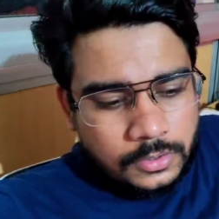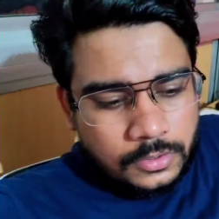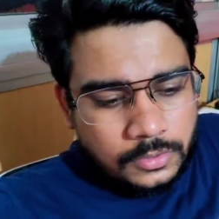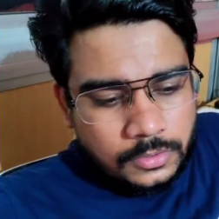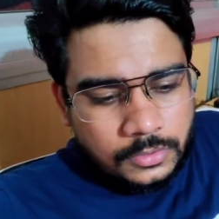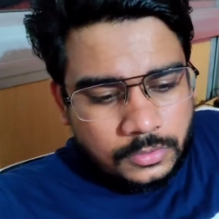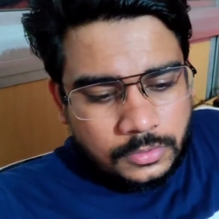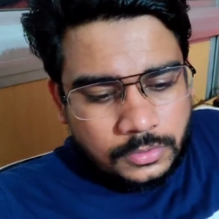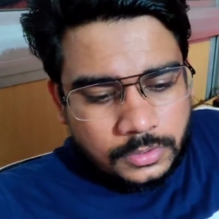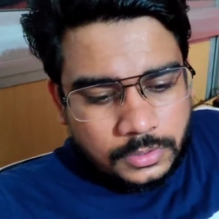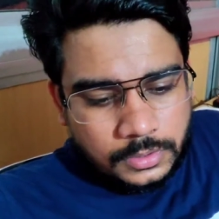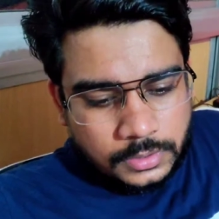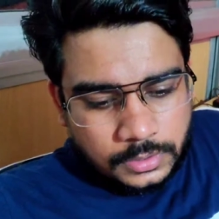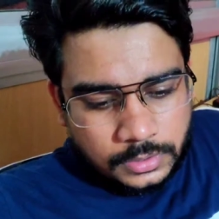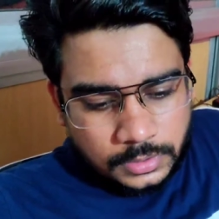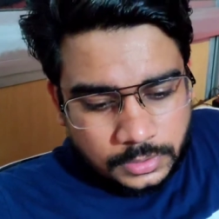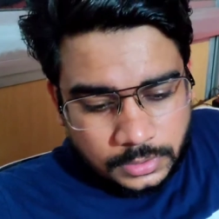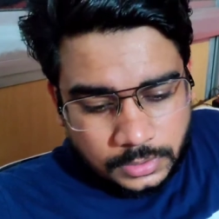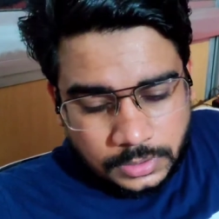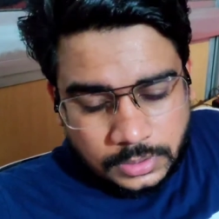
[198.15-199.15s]
और
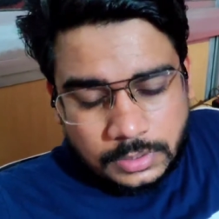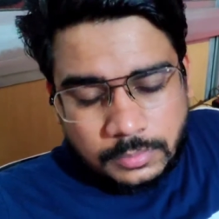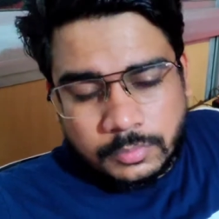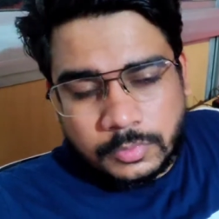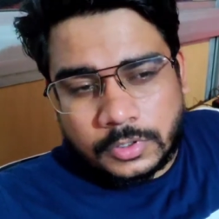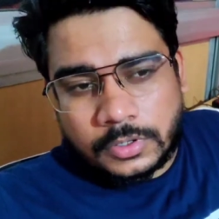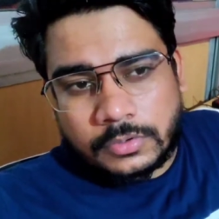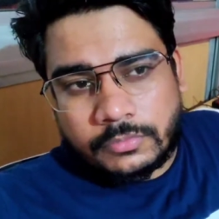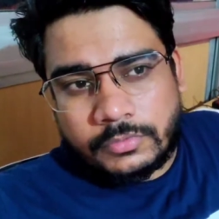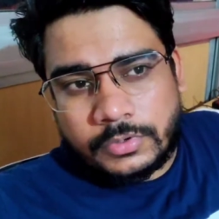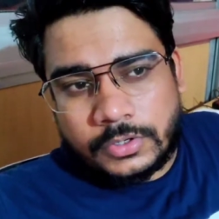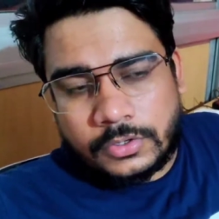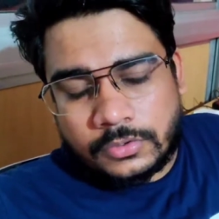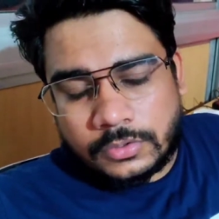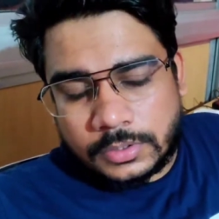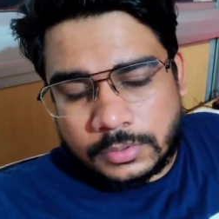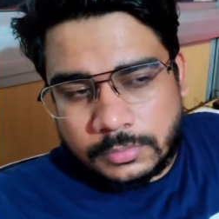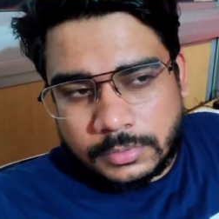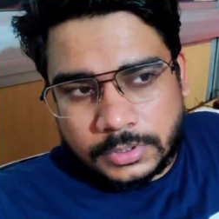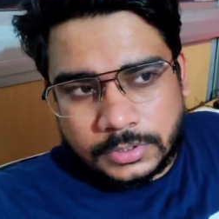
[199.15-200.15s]
आप अगर
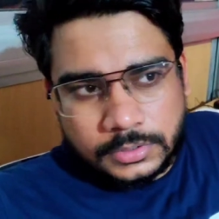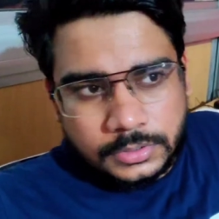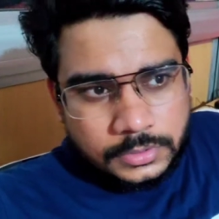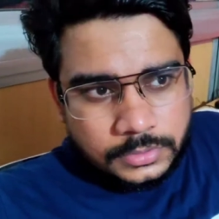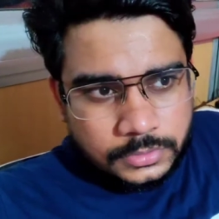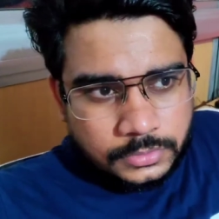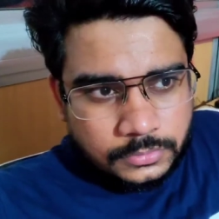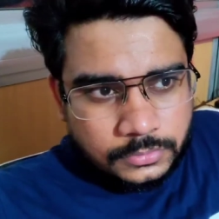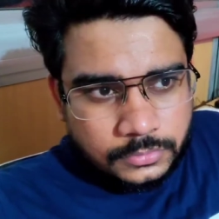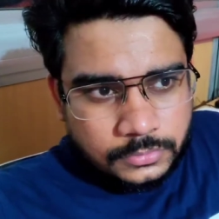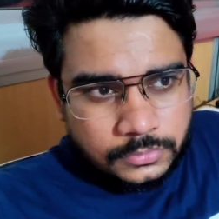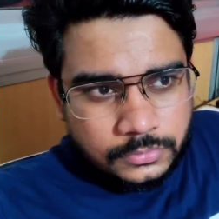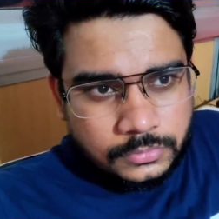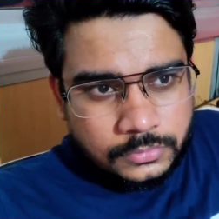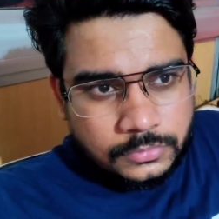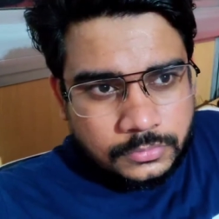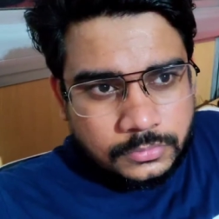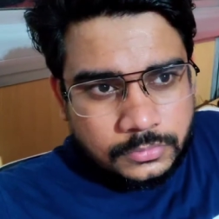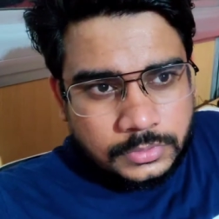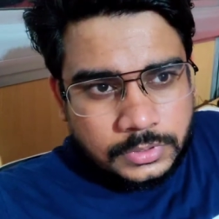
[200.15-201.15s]
विंडो की बात करते हो
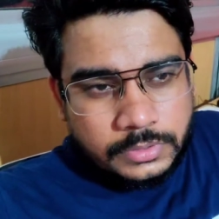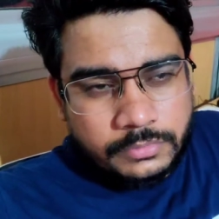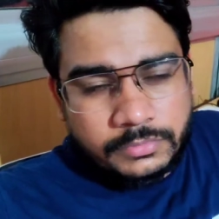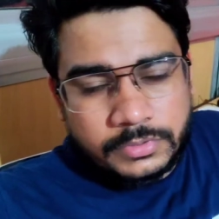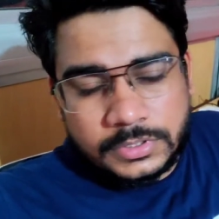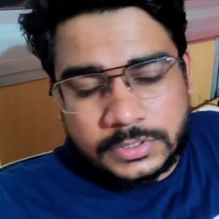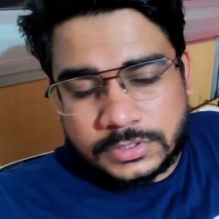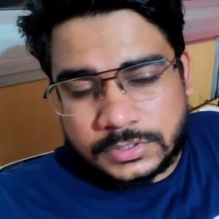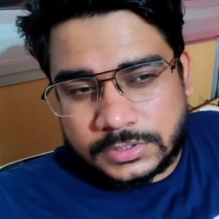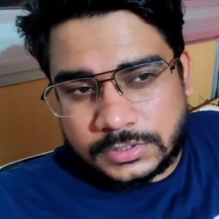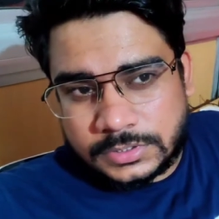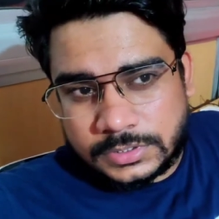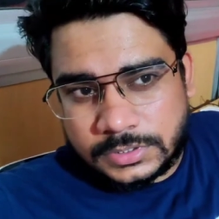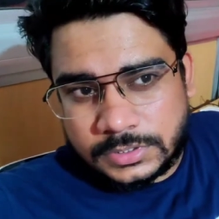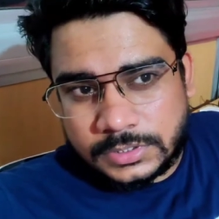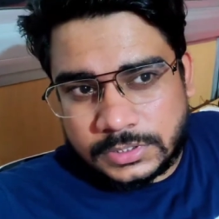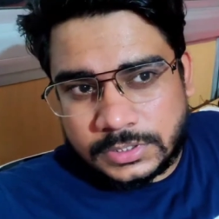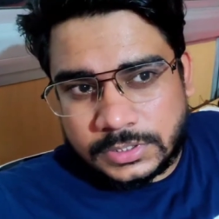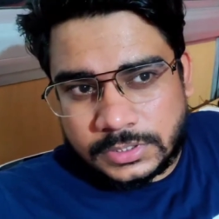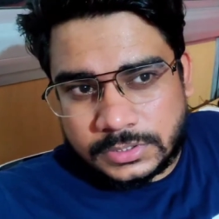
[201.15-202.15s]
तो दिन
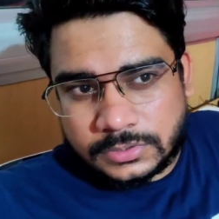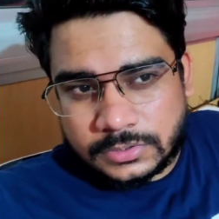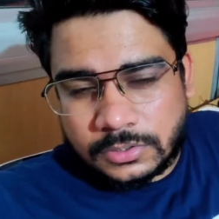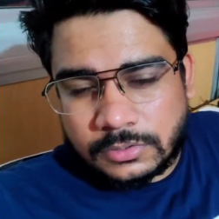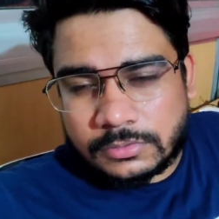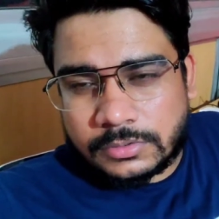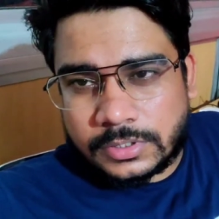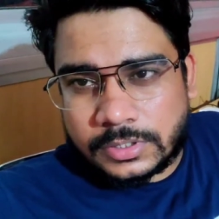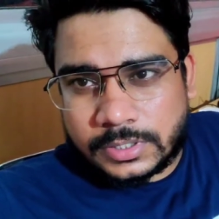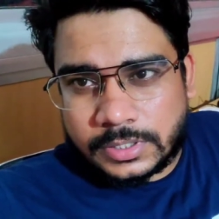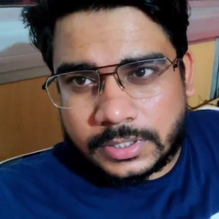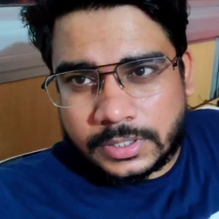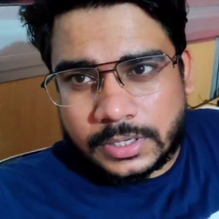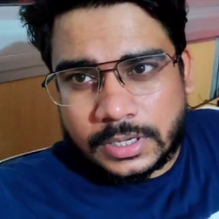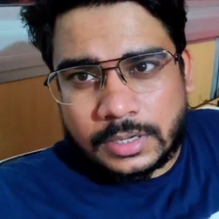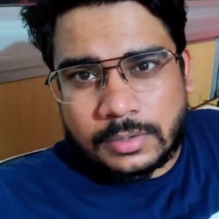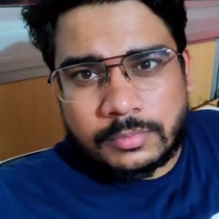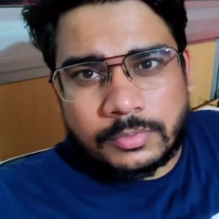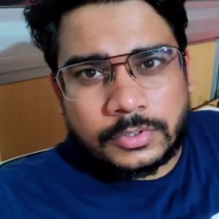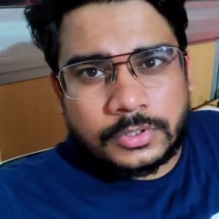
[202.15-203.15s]
सी रिजॉल्व करके एक
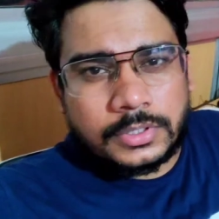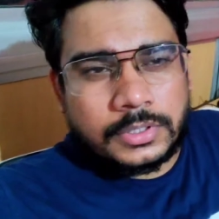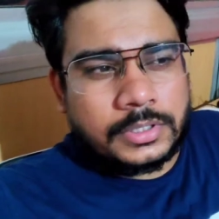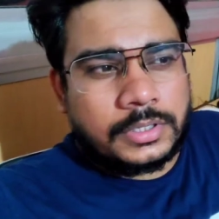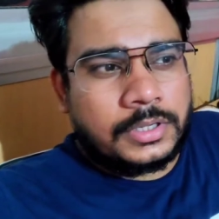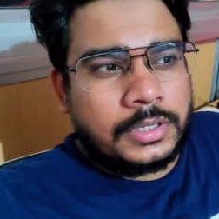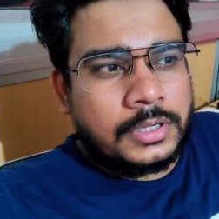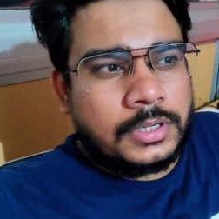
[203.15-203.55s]
ऐप है